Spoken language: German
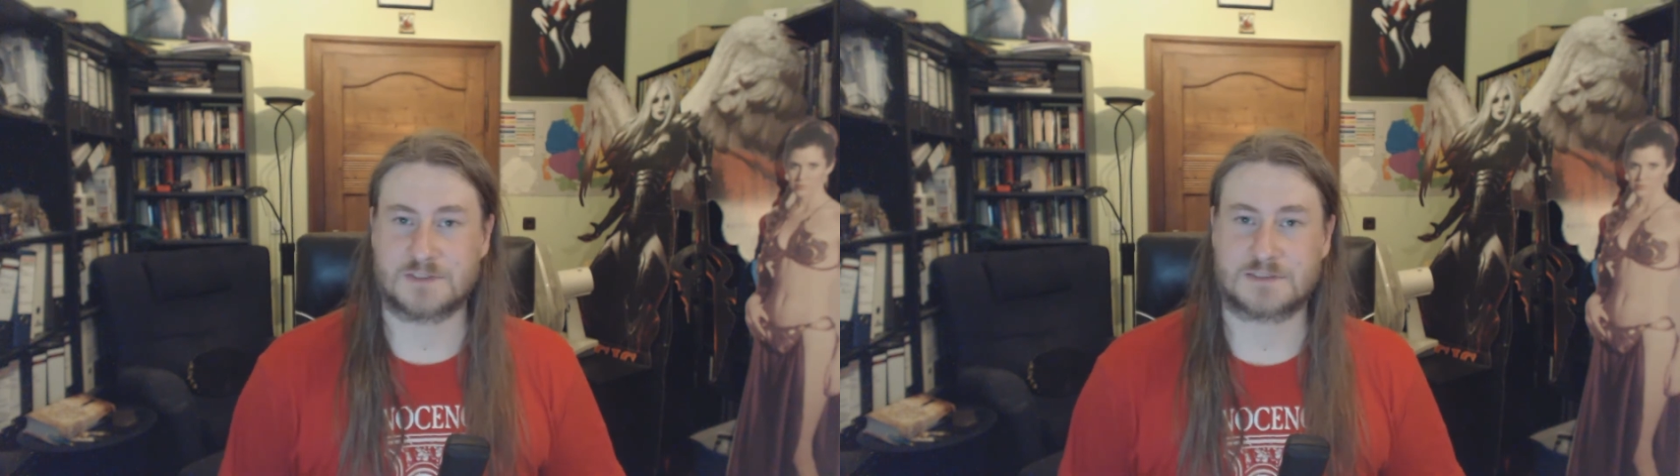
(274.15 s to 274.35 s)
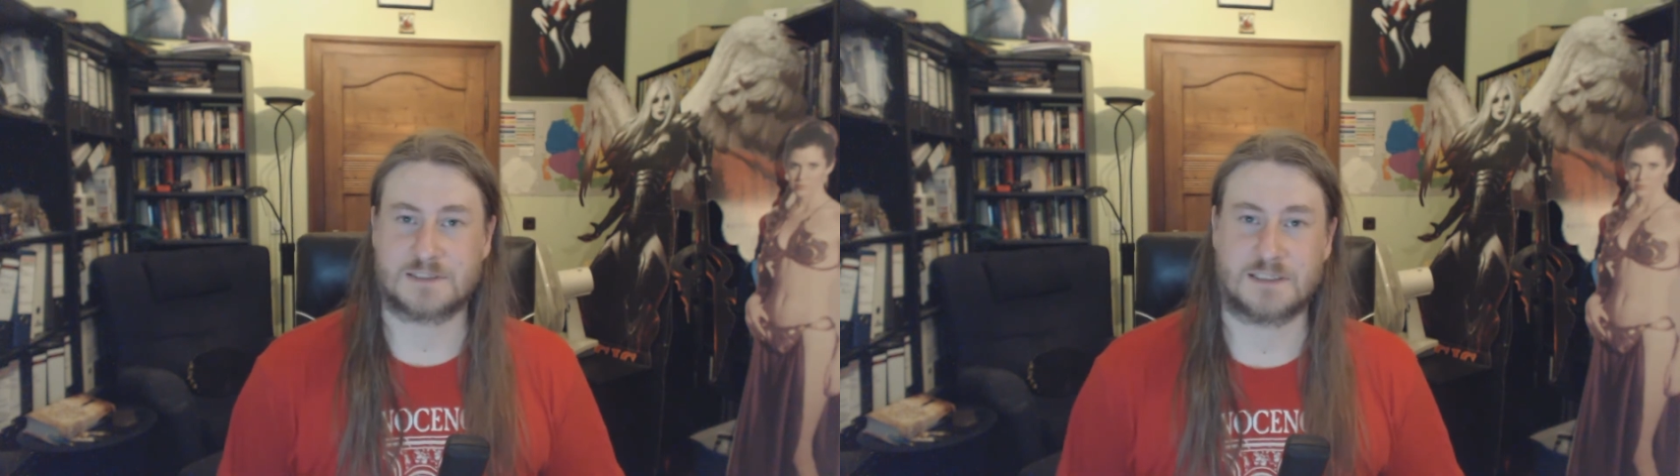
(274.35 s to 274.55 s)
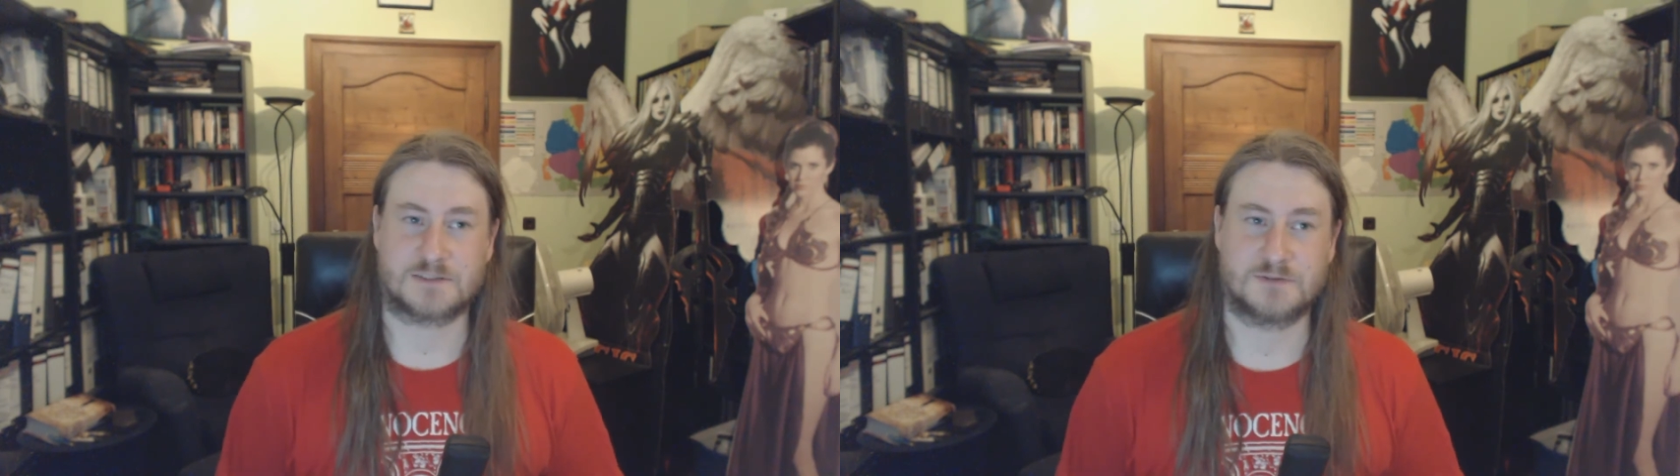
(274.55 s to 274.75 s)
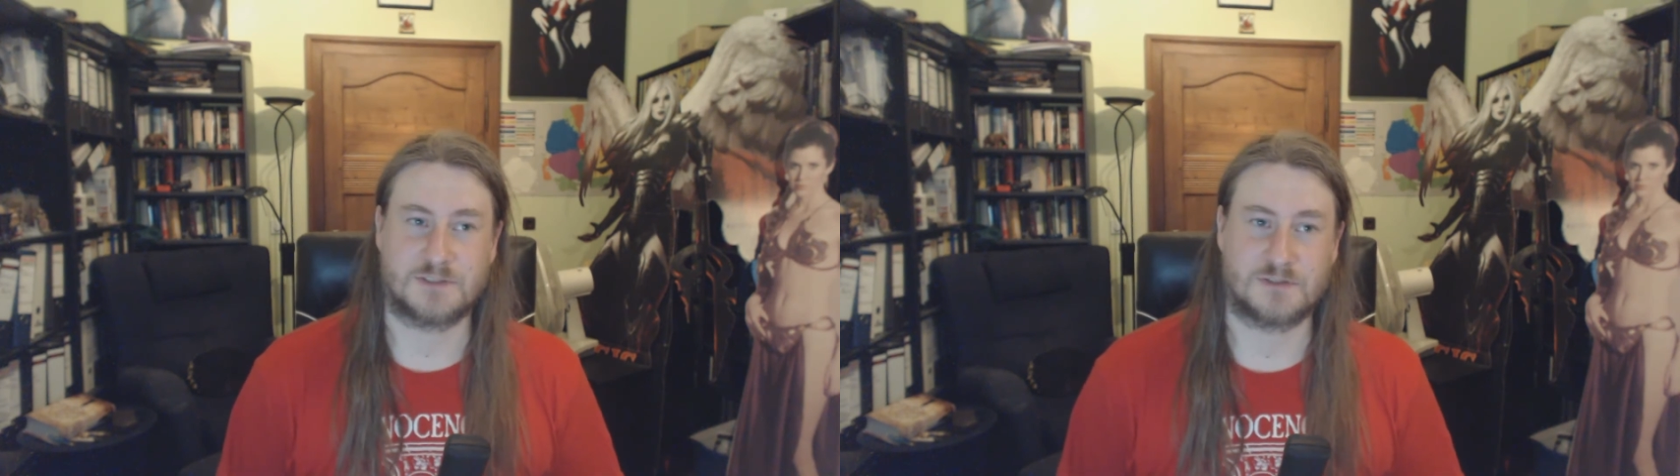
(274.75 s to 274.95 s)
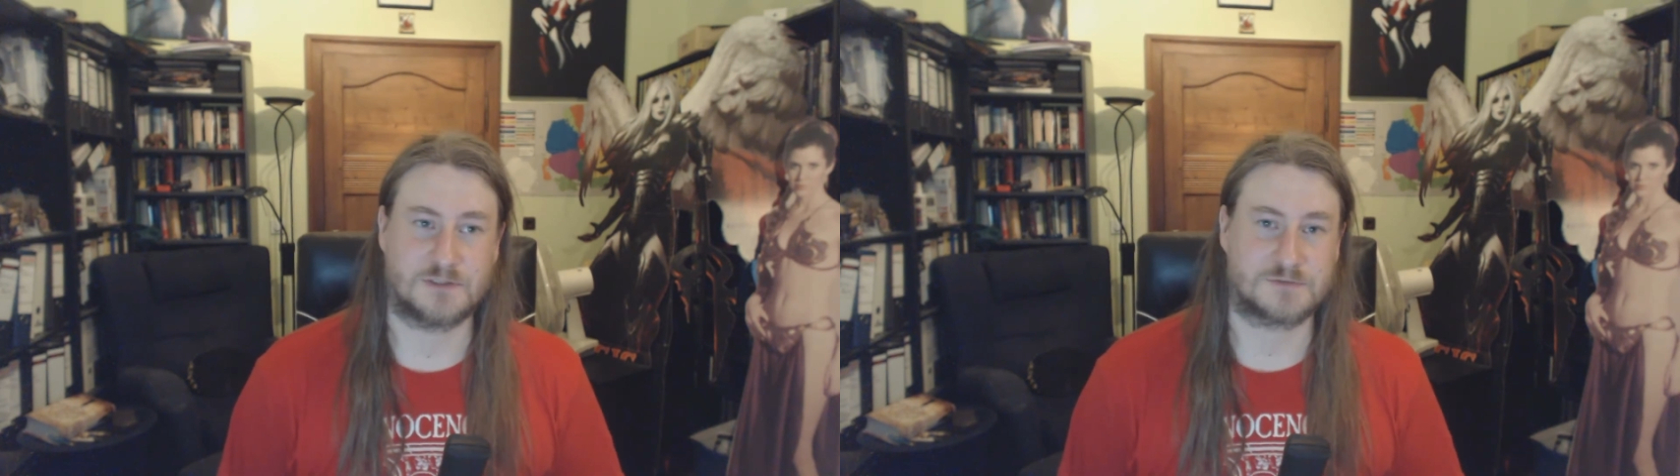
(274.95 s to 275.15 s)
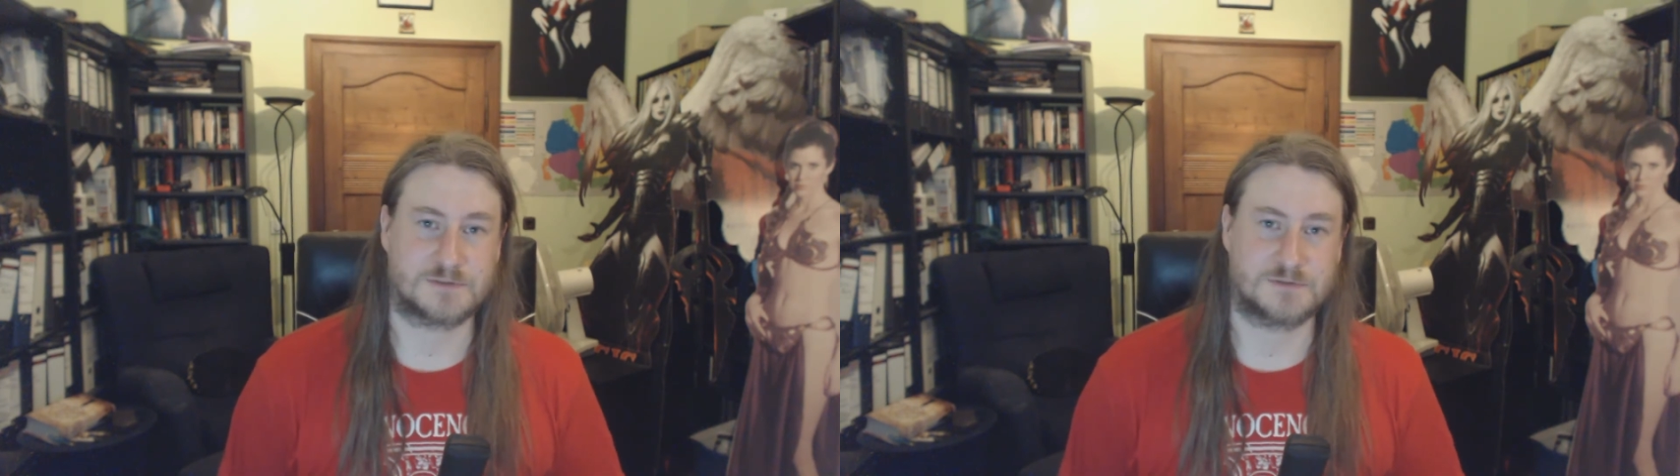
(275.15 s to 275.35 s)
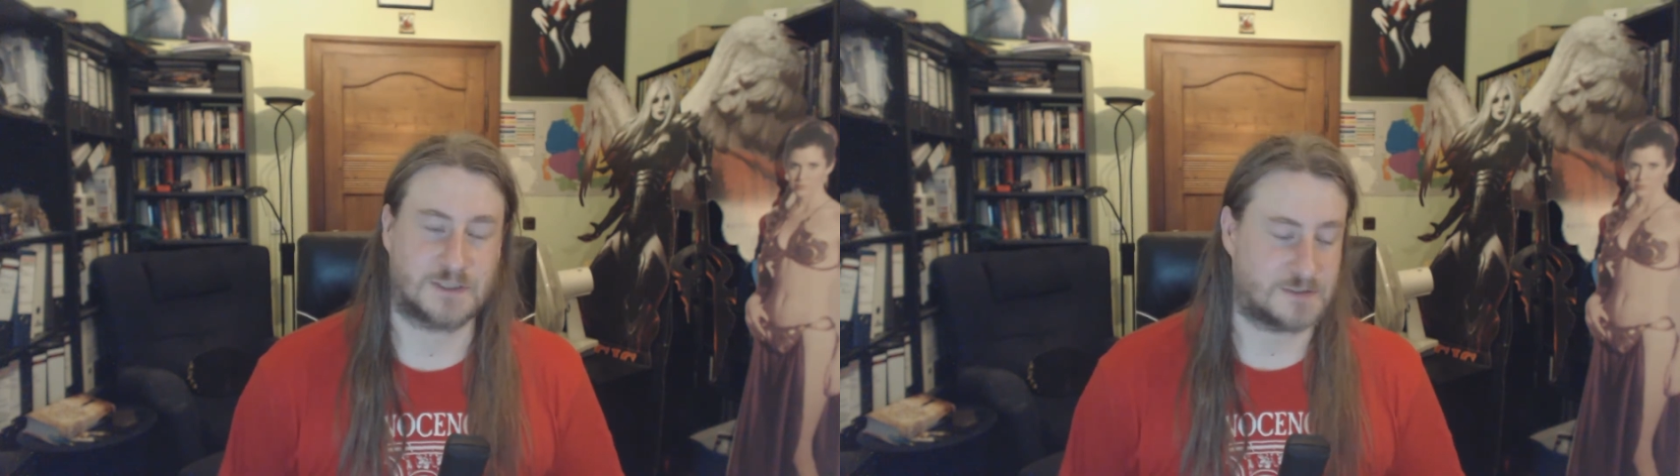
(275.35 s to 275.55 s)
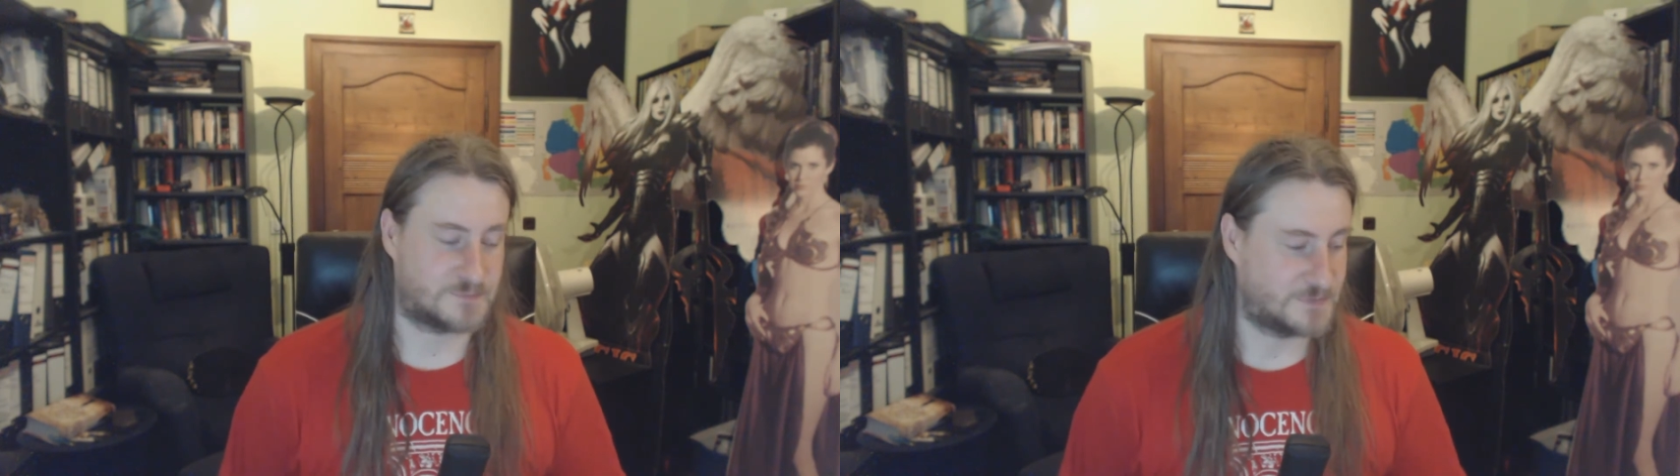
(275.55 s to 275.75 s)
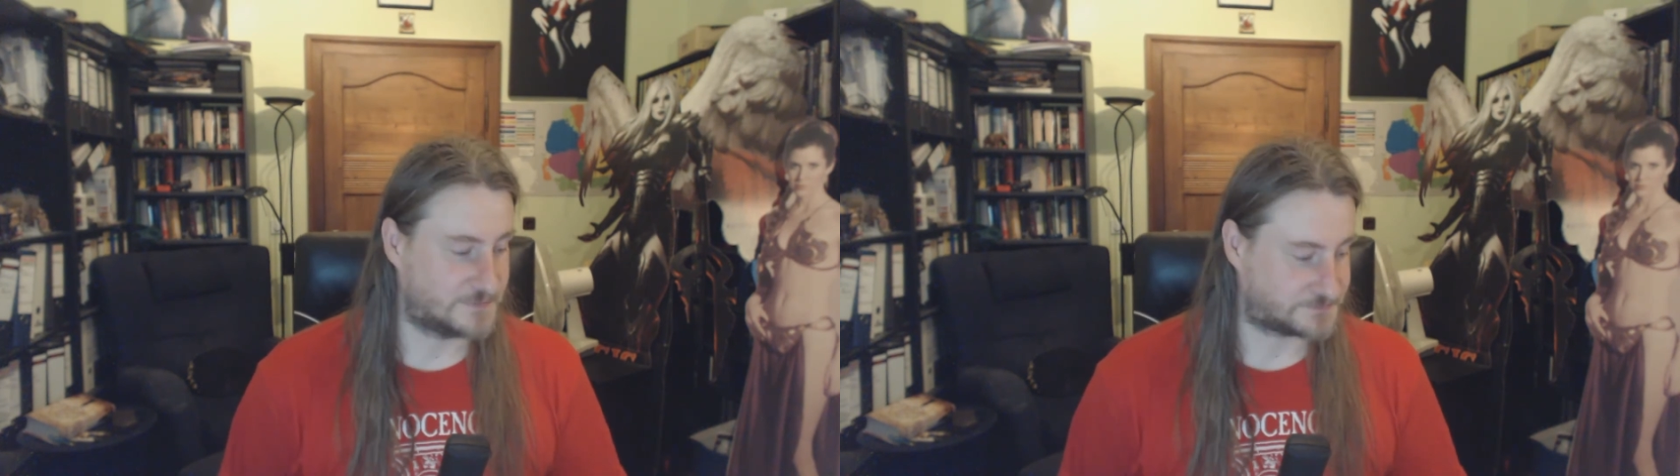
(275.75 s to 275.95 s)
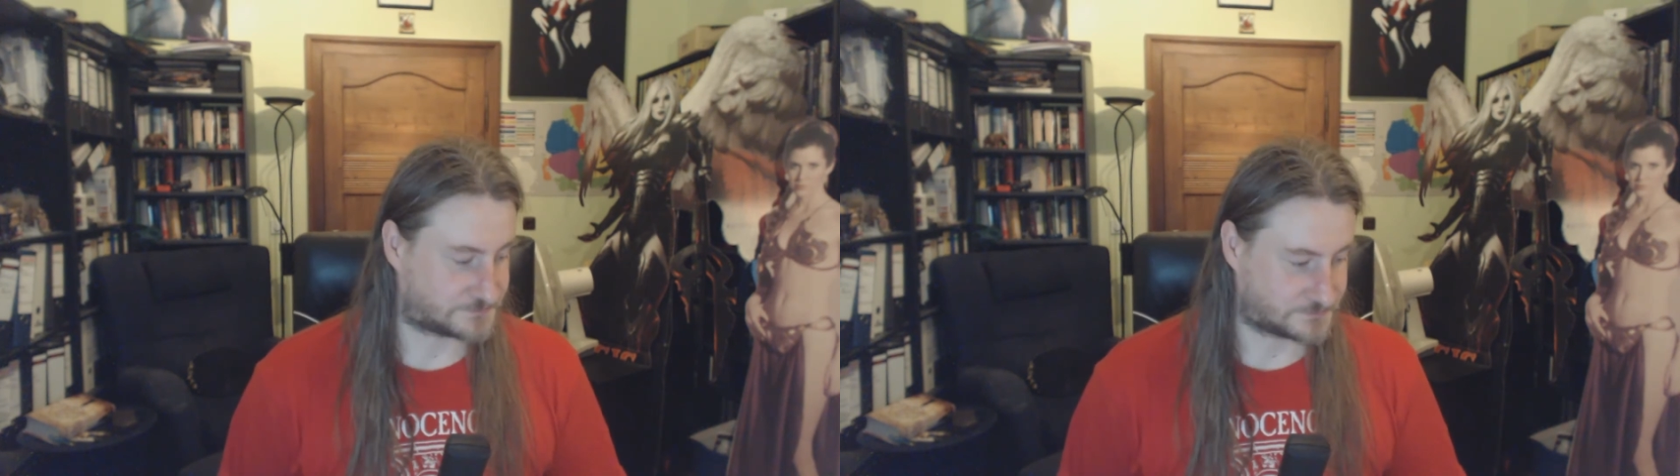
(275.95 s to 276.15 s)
was da aktuell läuft, gefällt mir,